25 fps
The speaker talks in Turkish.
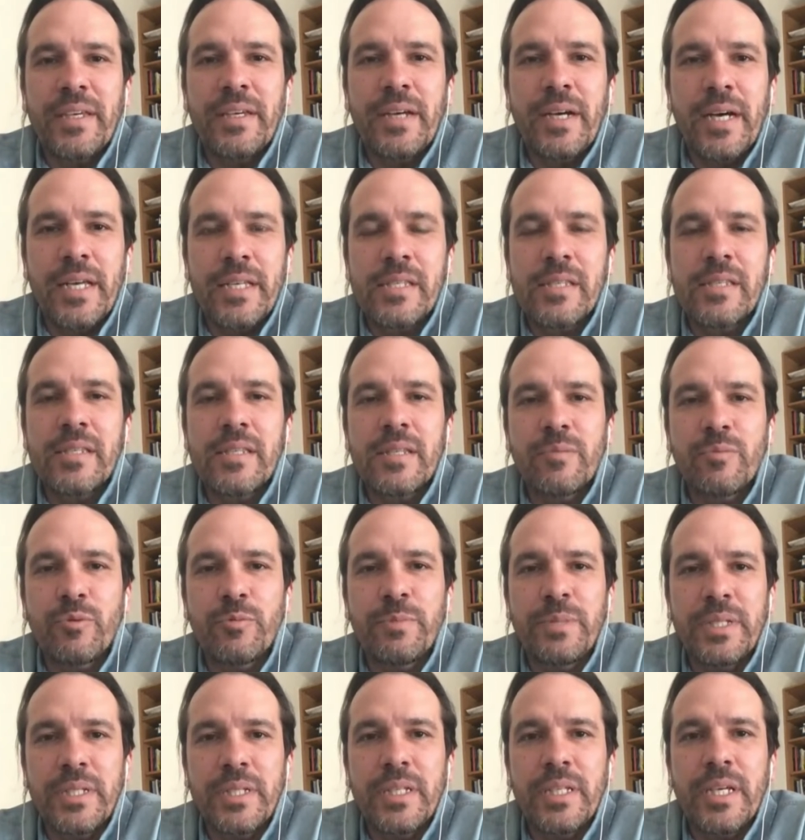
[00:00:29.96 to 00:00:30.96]
aslında
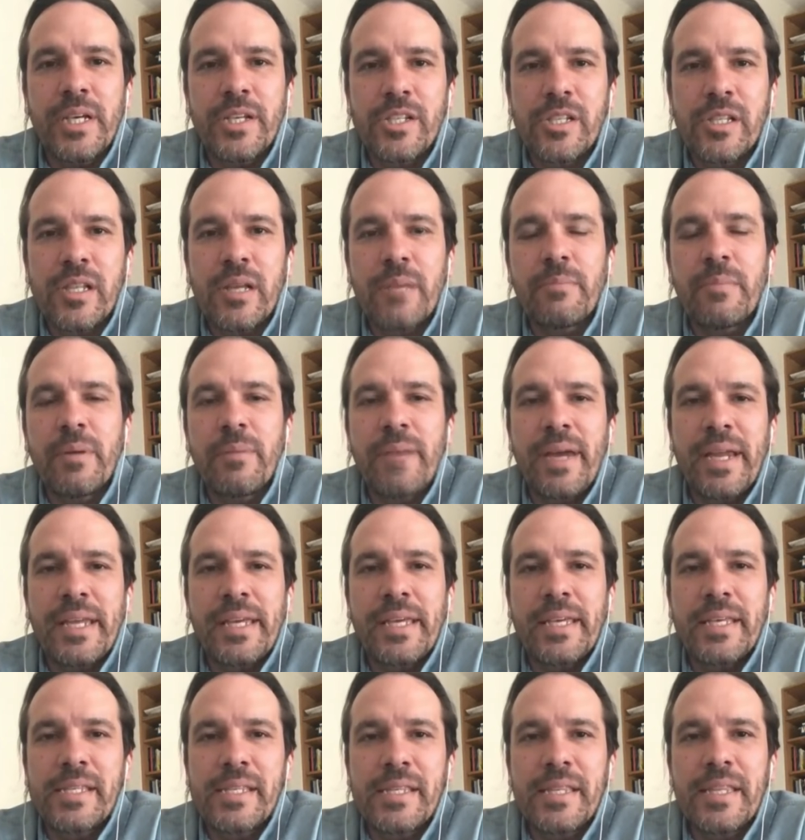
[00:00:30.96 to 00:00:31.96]
bu bir yaşlanma
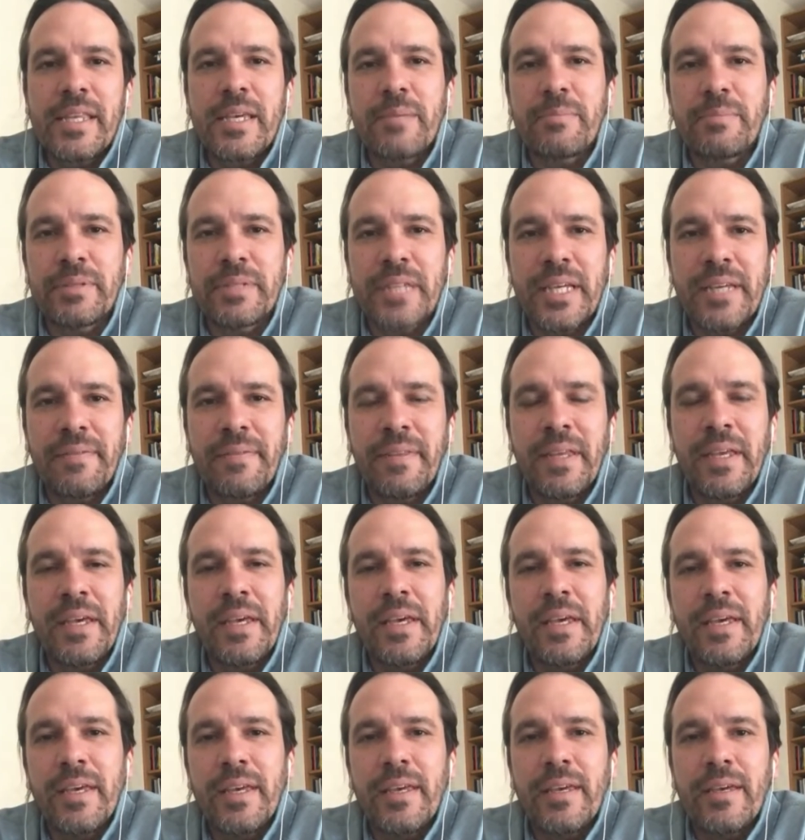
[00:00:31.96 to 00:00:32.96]
merkezinde yapılan
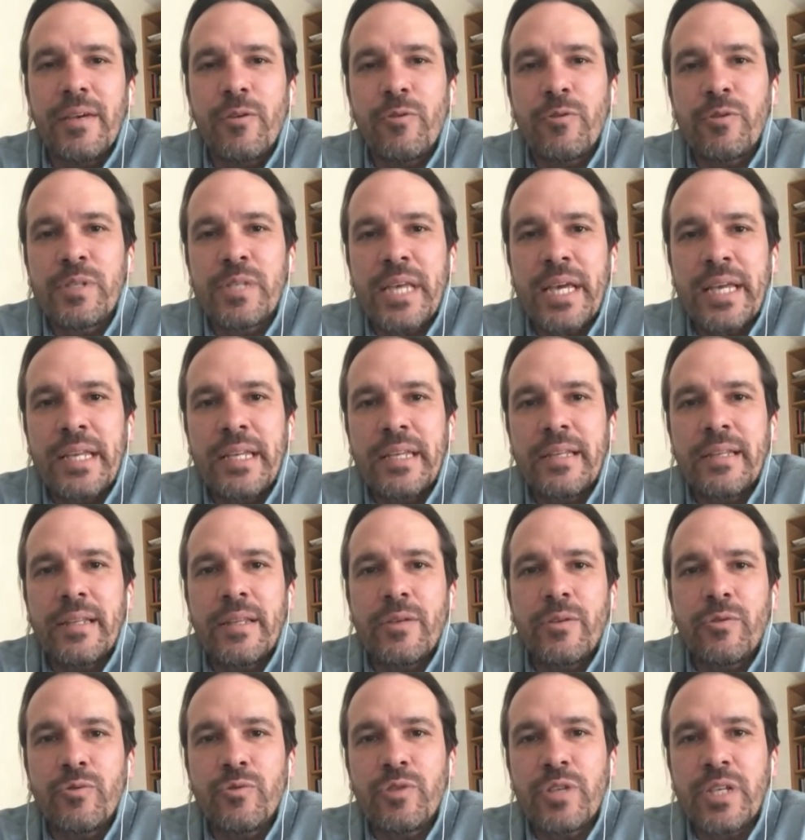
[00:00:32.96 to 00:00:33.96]
e,
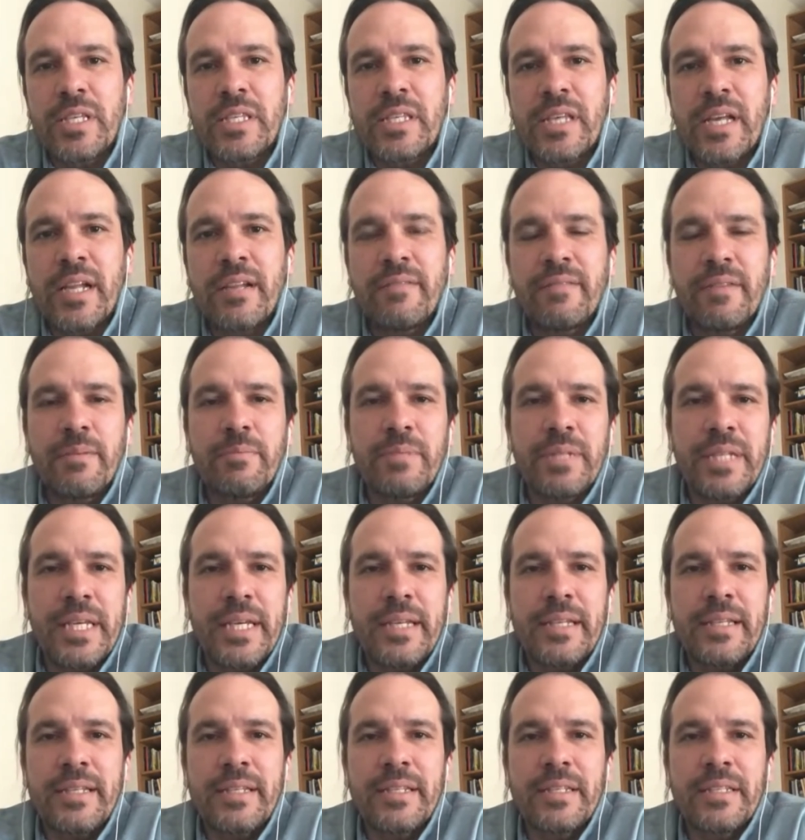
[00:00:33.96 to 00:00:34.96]
özellikle hücresel ve
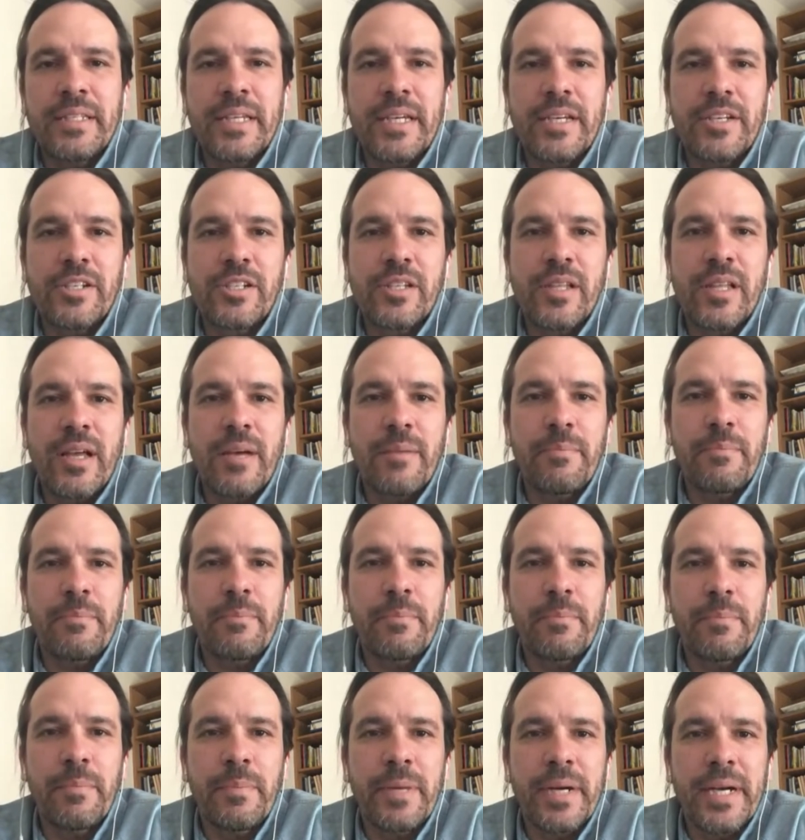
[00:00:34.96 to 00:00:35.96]
bireylerin
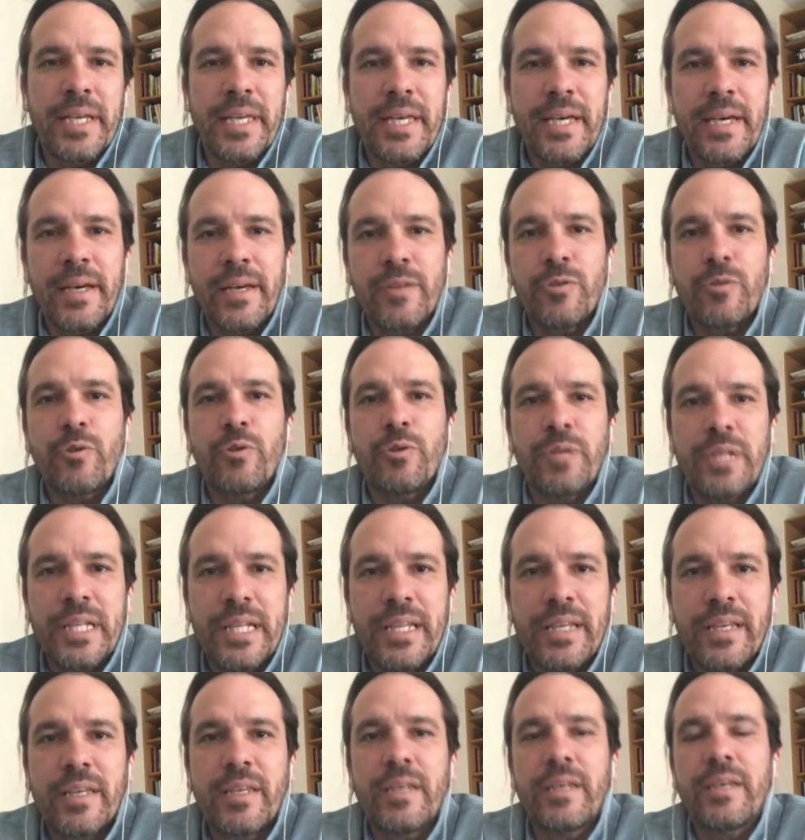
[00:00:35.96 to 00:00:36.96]
yaşlanmaya
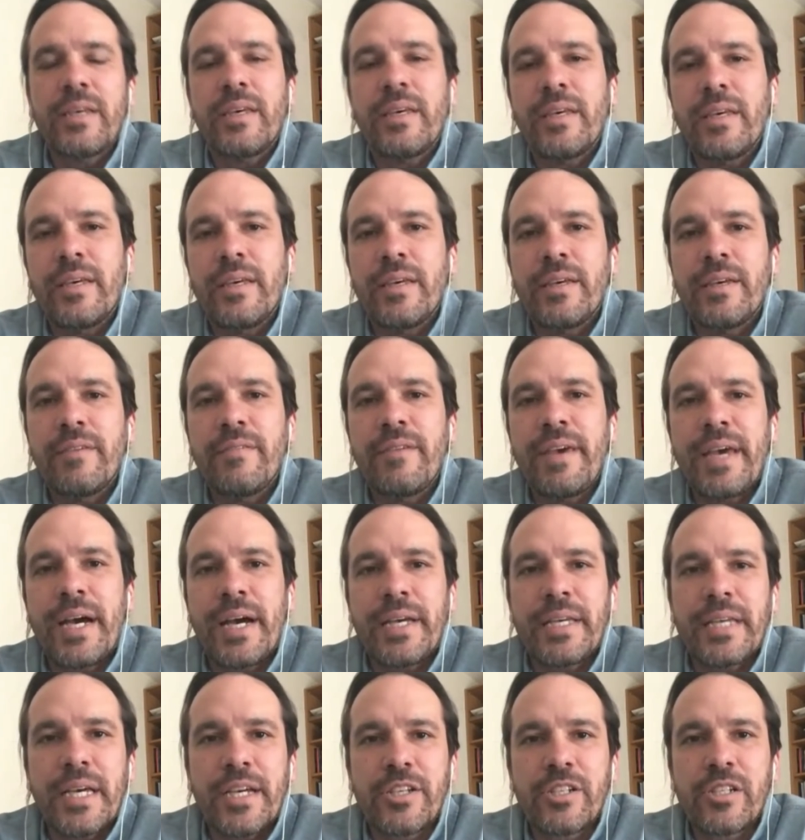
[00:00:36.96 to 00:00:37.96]
yönelik e,
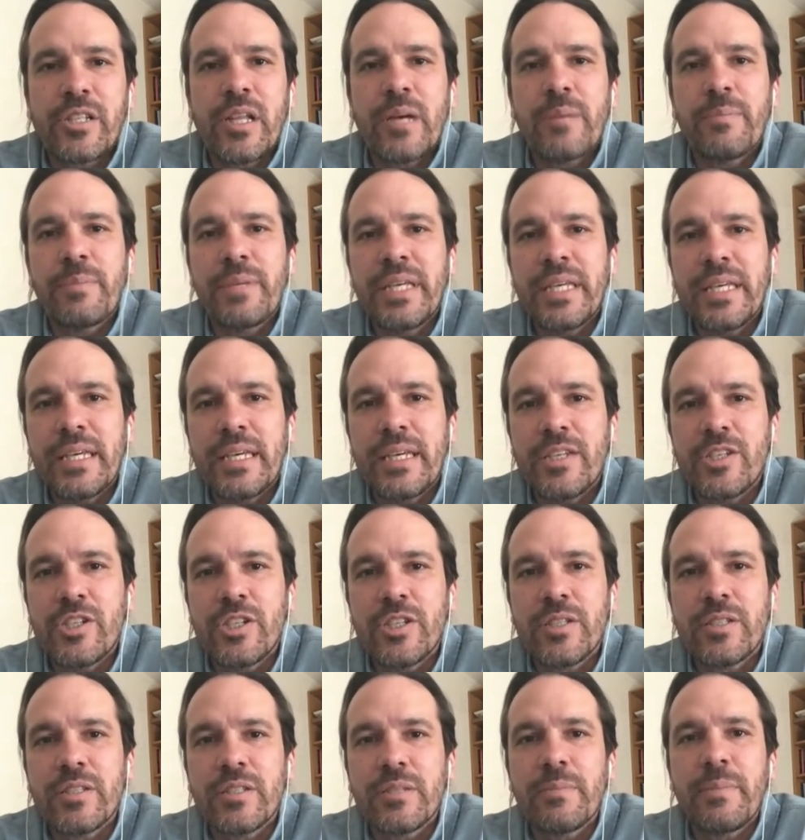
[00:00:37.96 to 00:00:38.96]
veya yaşlanmayı
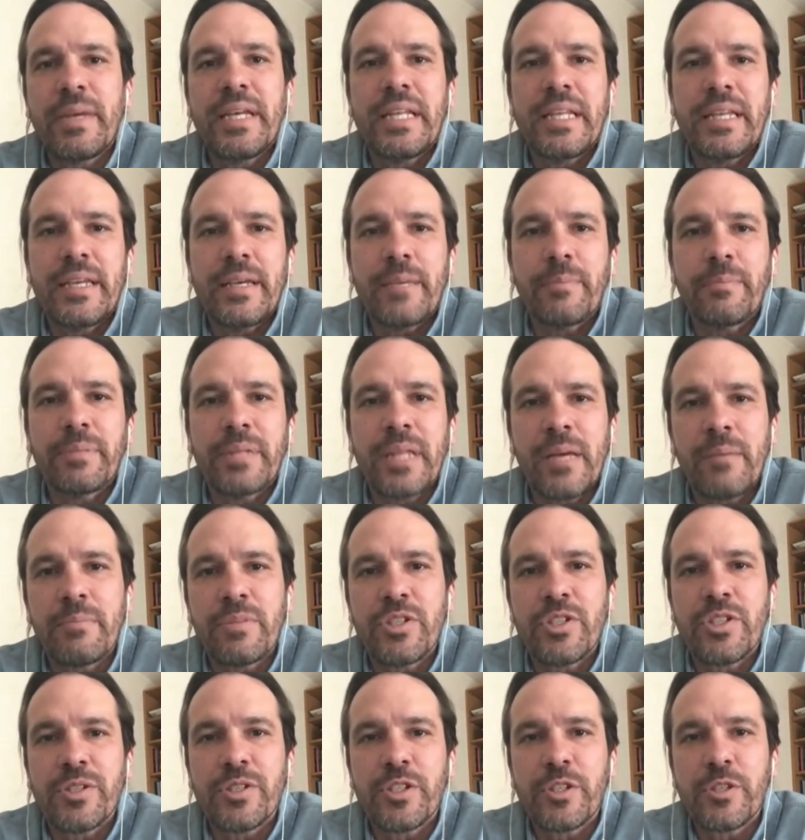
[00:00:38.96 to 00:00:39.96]
geciktirme ile
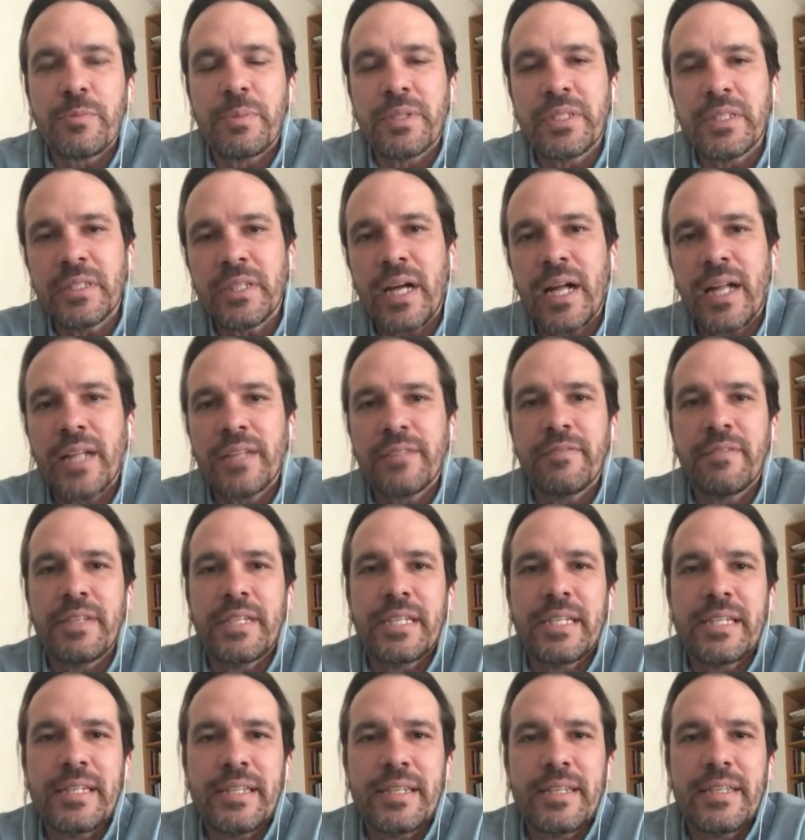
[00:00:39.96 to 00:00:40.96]
yapılan bir çalışmanın alt
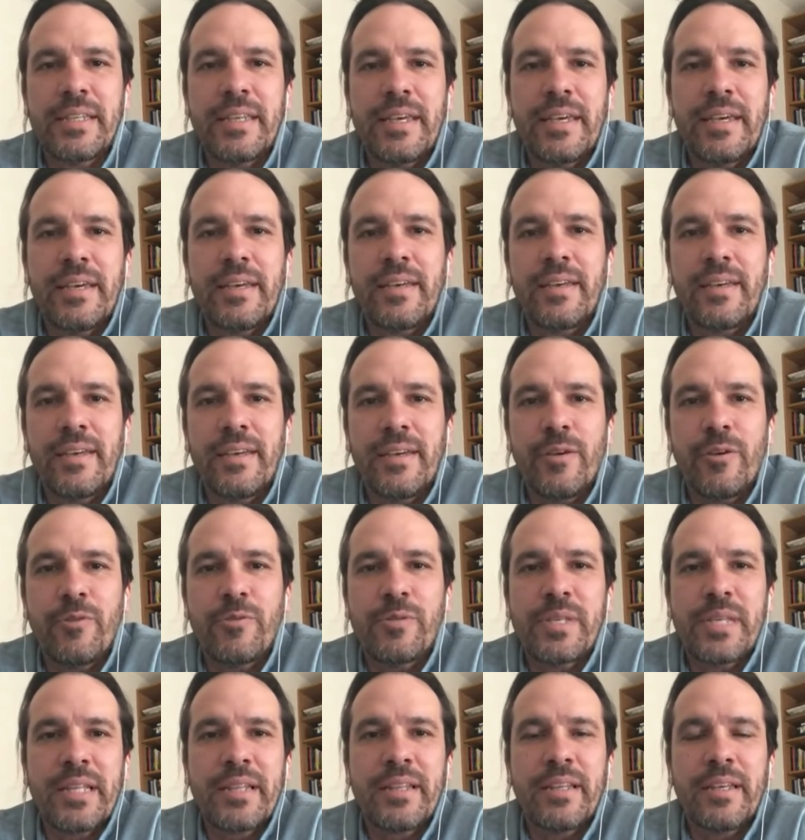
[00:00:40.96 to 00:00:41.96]
verileri diye
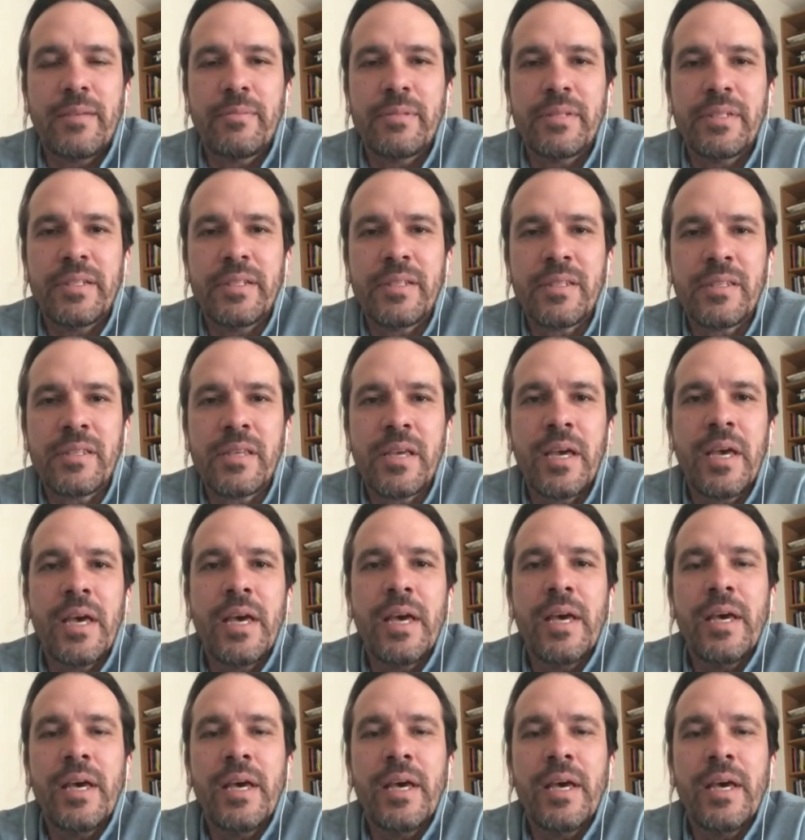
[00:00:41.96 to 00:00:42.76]
özetleyebiliriz.